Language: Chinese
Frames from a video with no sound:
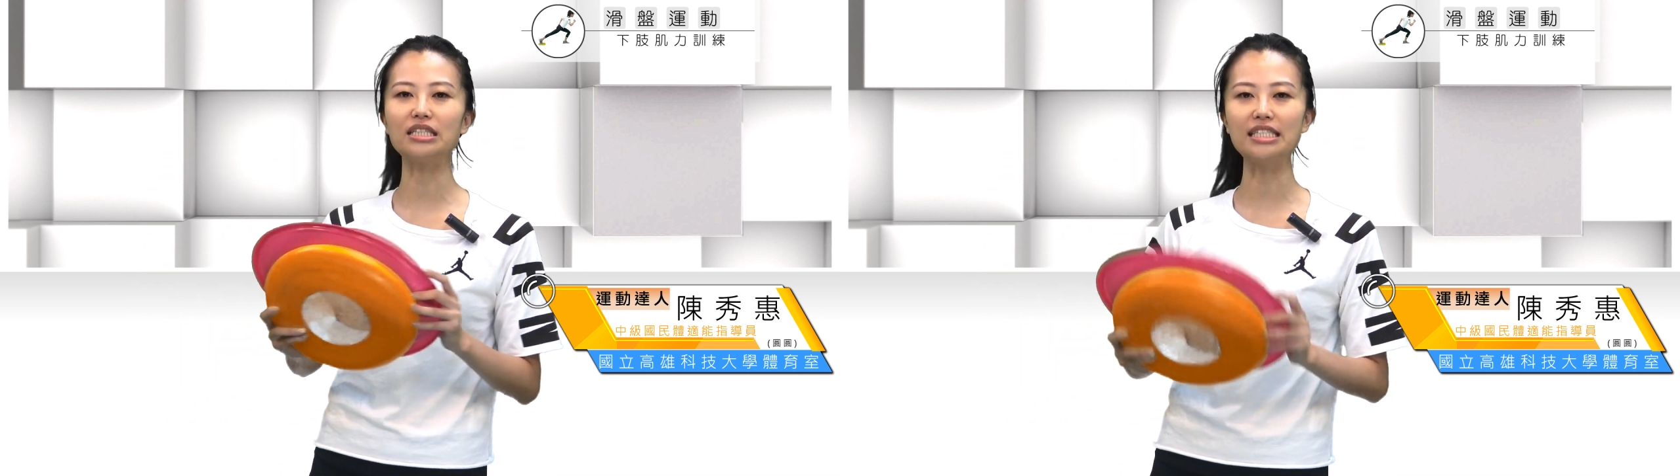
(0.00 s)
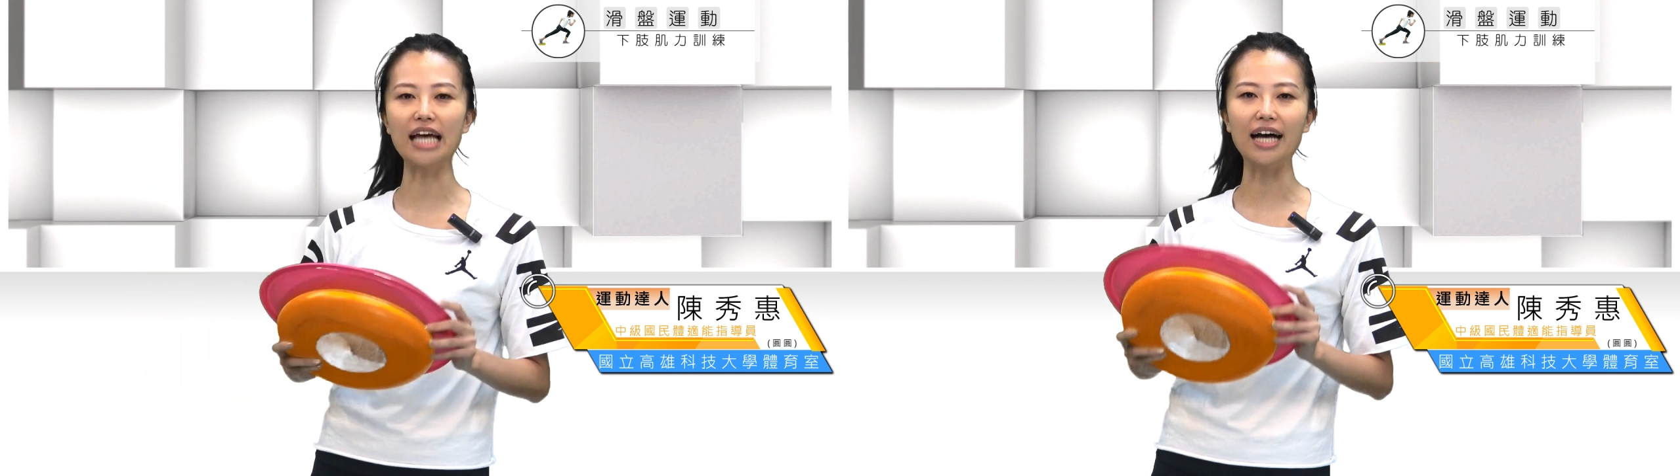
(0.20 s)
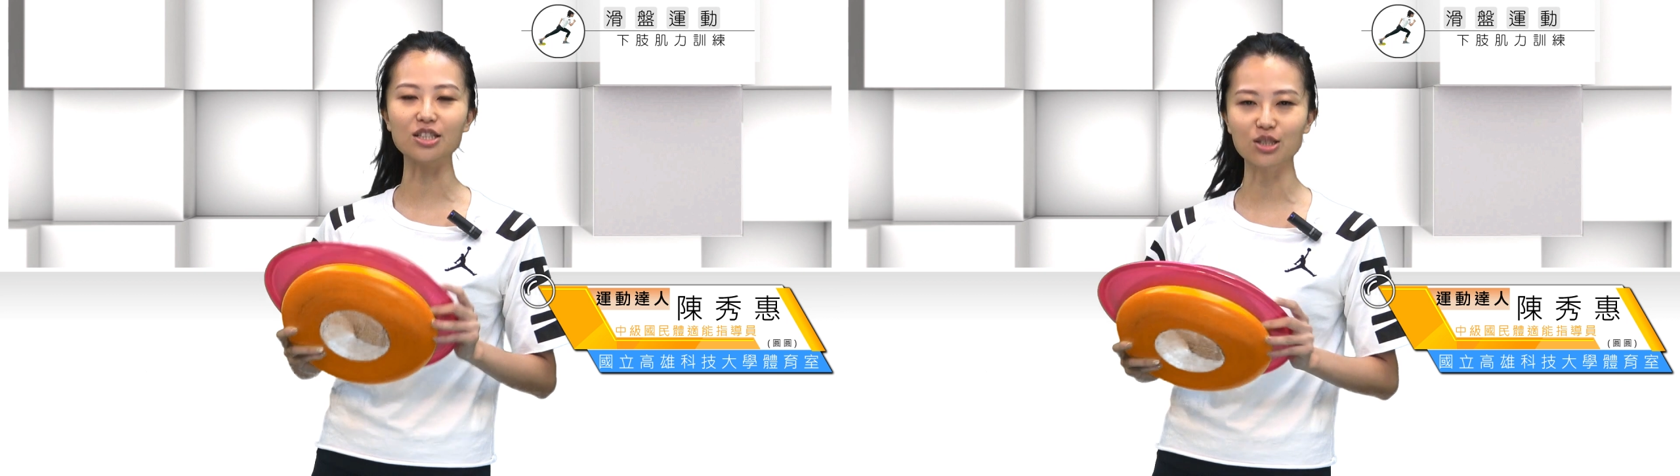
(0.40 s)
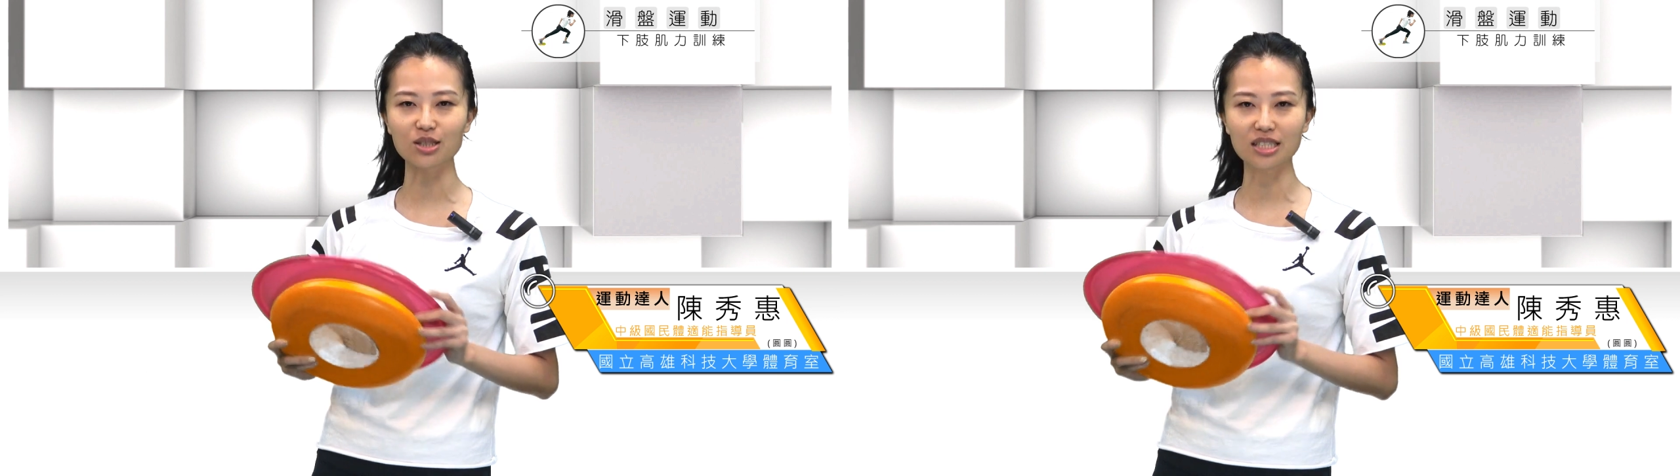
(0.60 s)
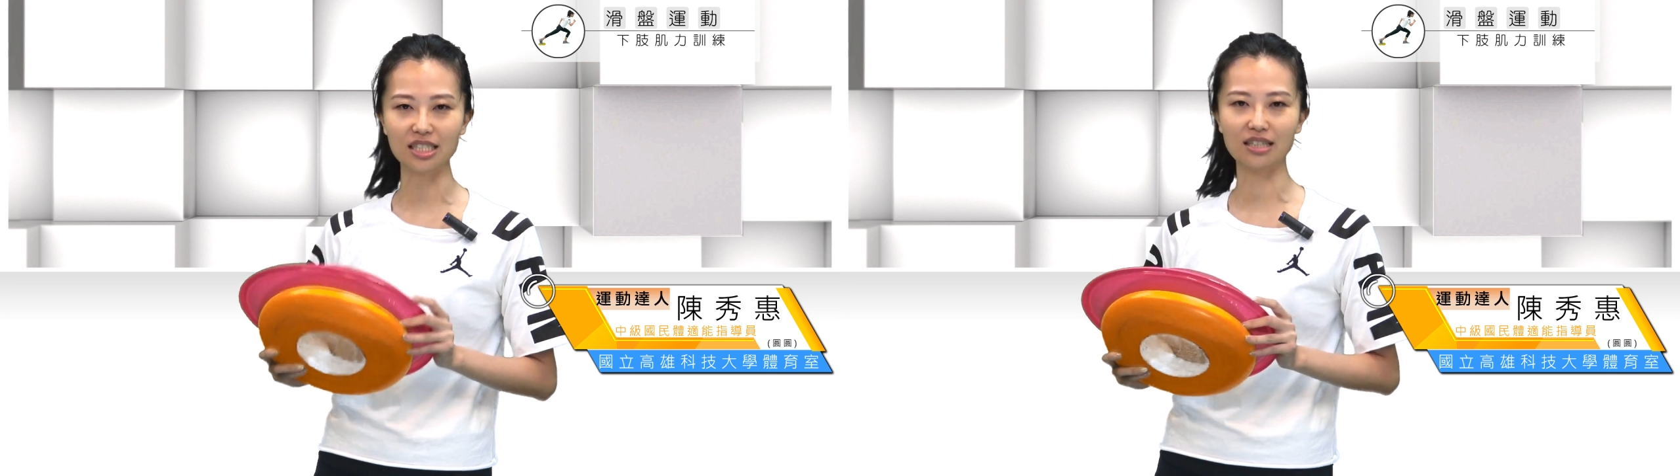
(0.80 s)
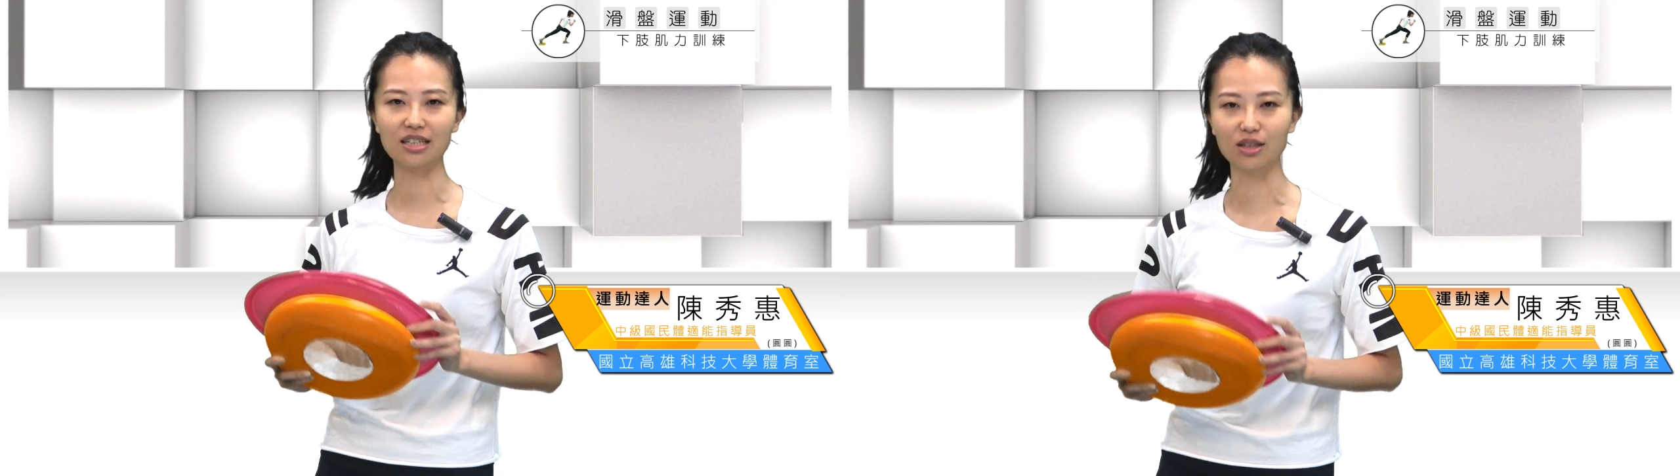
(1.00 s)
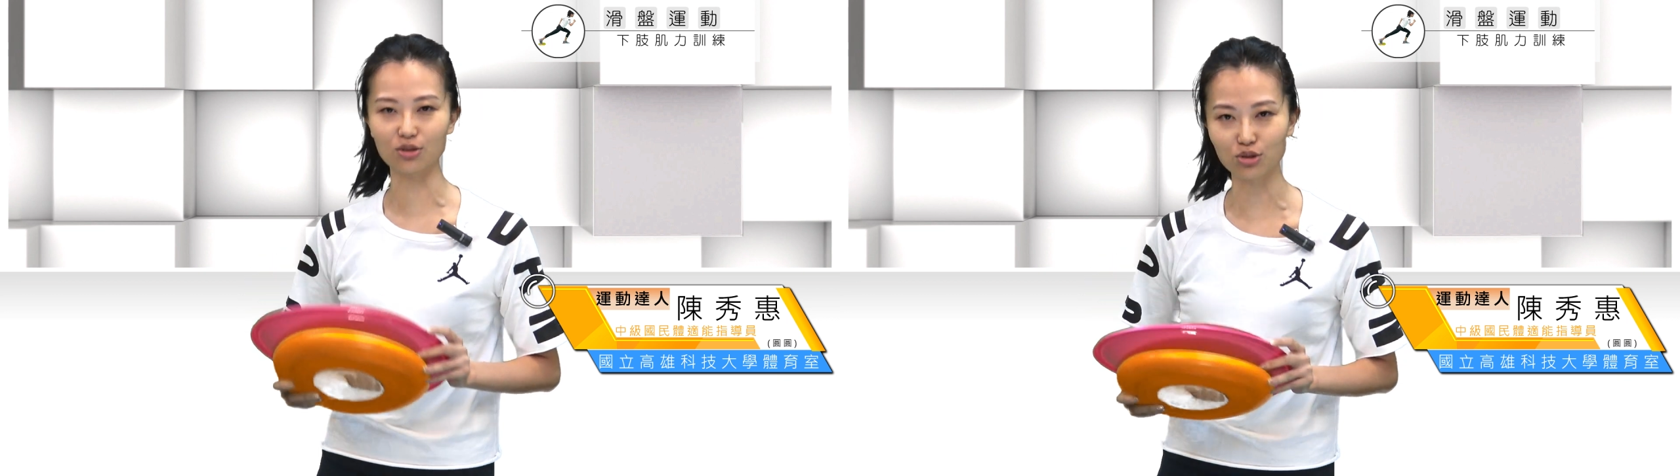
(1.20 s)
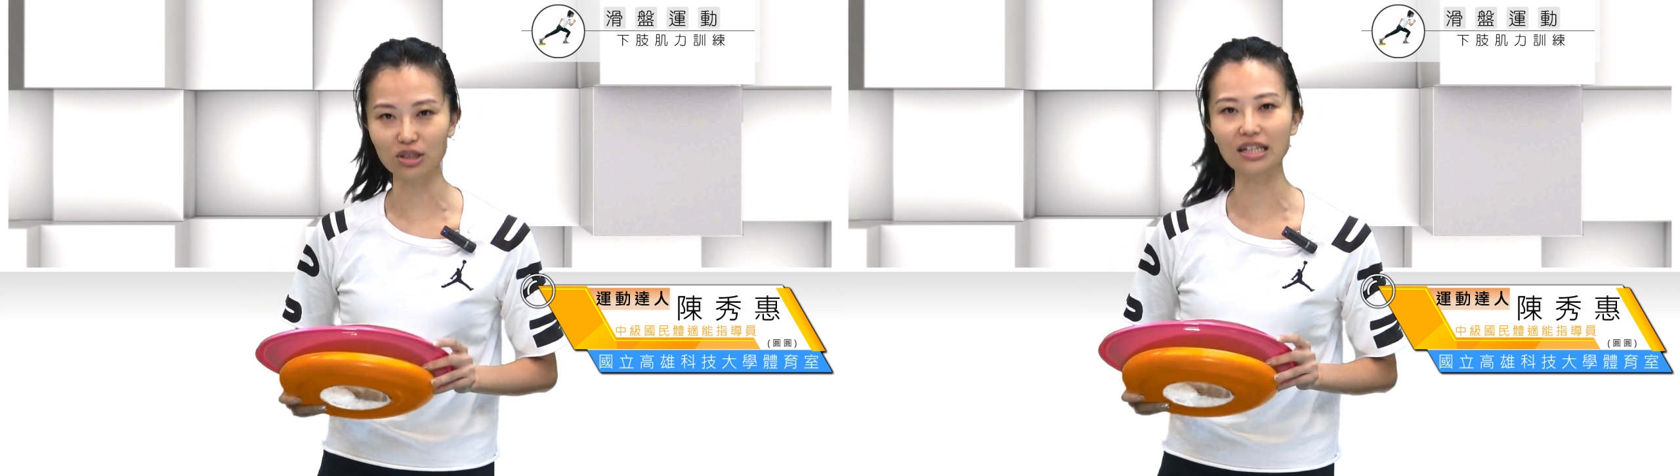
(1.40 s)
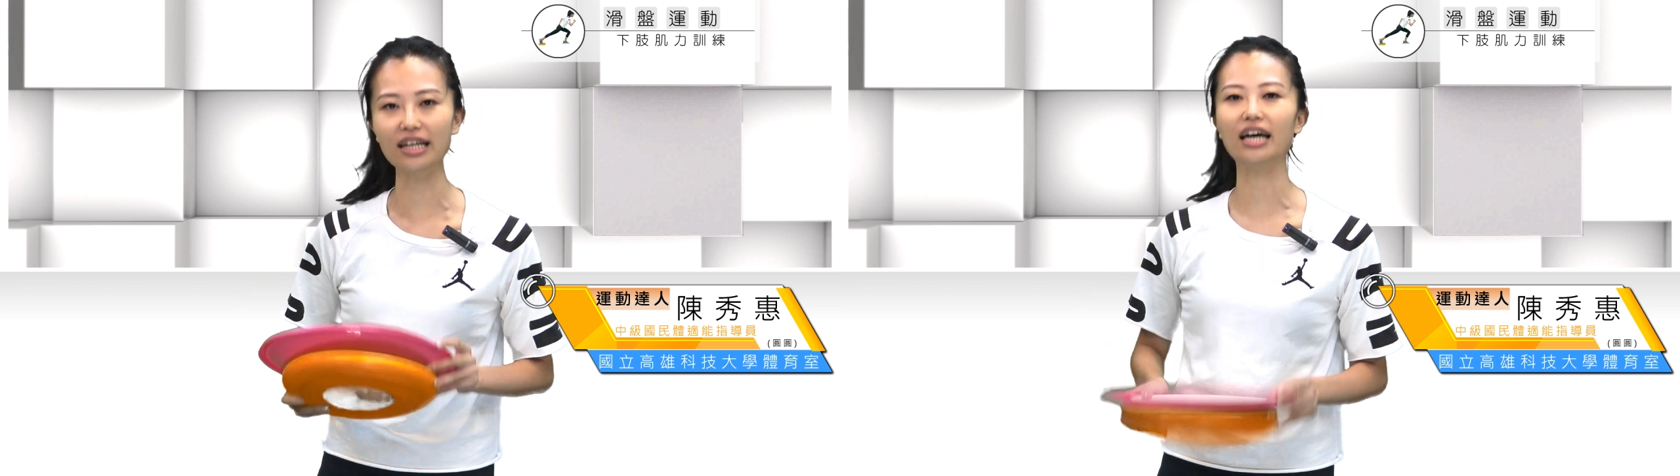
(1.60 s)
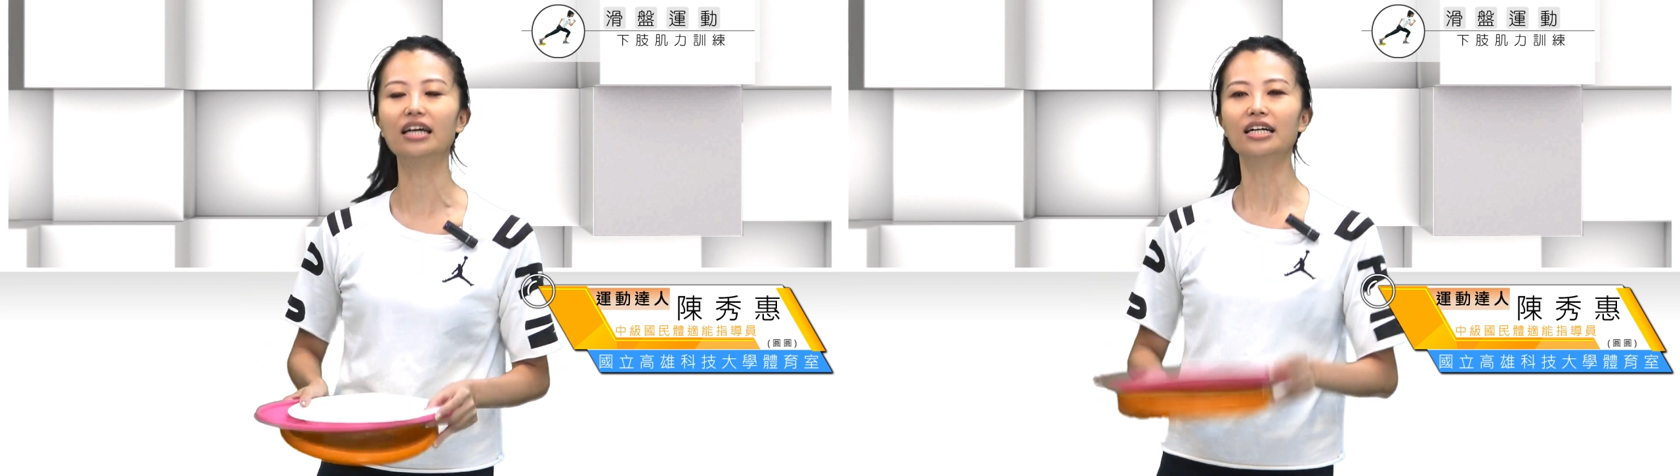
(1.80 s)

下肢肌力的训练。